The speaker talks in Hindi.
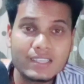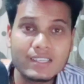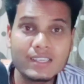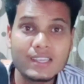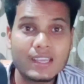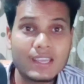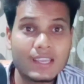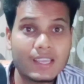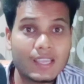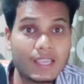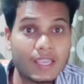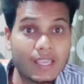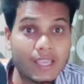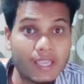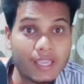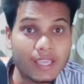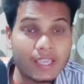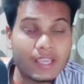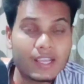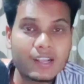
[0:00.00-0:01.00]
आइए
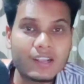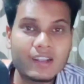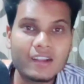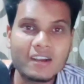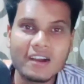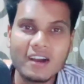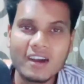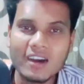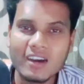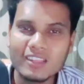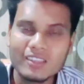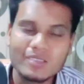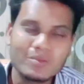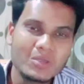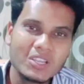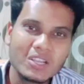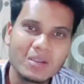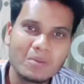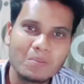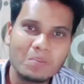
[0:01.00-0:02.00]
एक
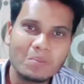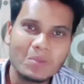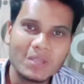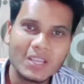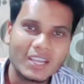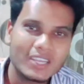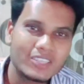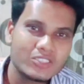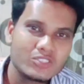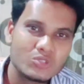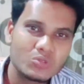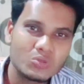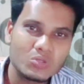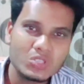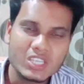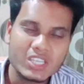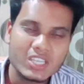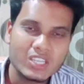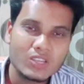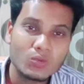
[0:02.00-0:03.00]
आदमी का बयान
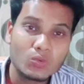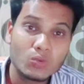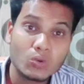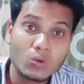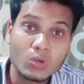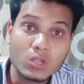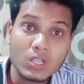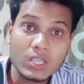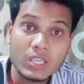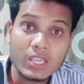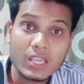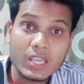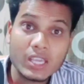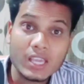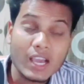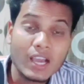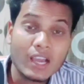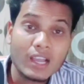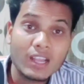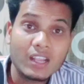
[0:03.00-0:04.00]
सुनिए वो
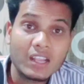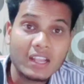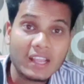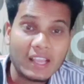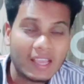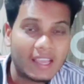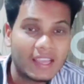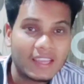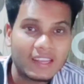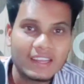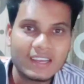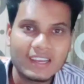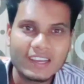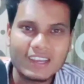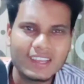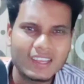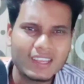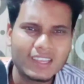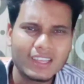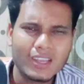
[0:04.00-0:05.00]
क्या कह रहा
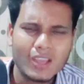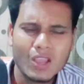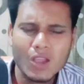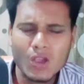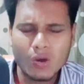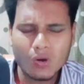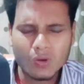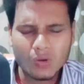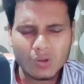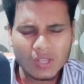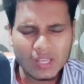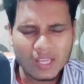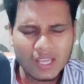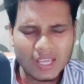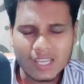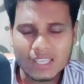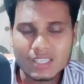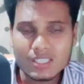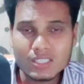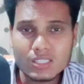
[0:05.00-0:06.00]
है और
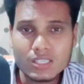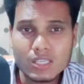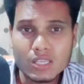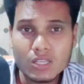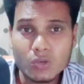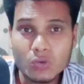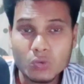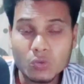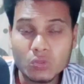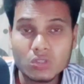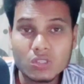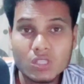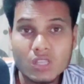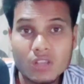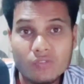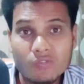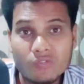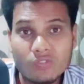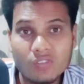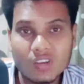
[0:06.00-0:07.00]
कैसे रोते
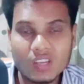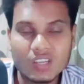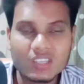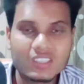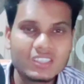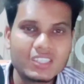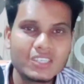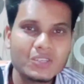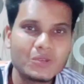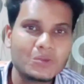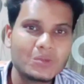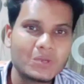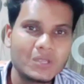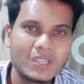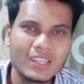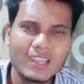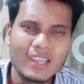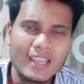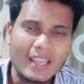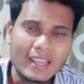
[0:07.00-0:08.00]
विलखते
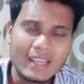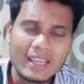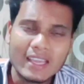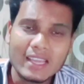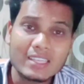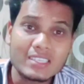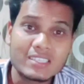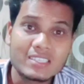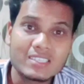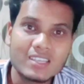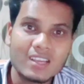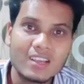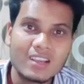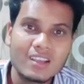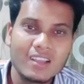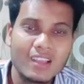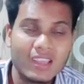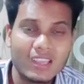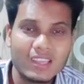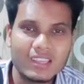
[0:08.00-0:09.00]
हुए कैसा
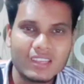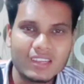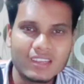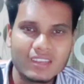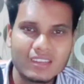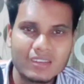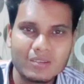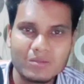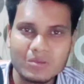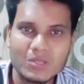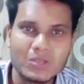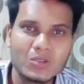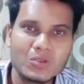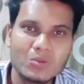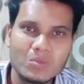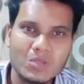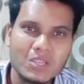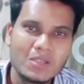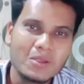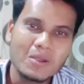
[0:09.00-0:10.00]
इंटरव्यू
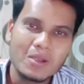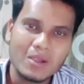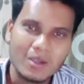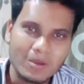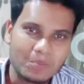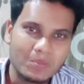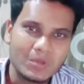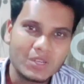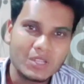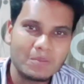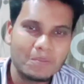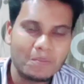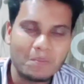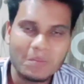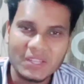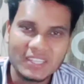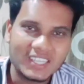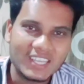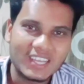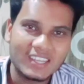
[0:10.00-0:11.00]
में अपने
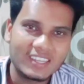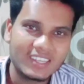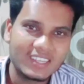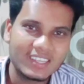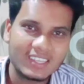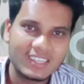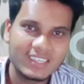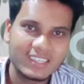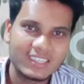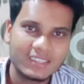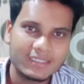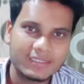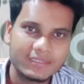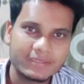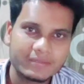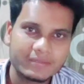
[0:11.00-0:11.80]
बता रहे हैं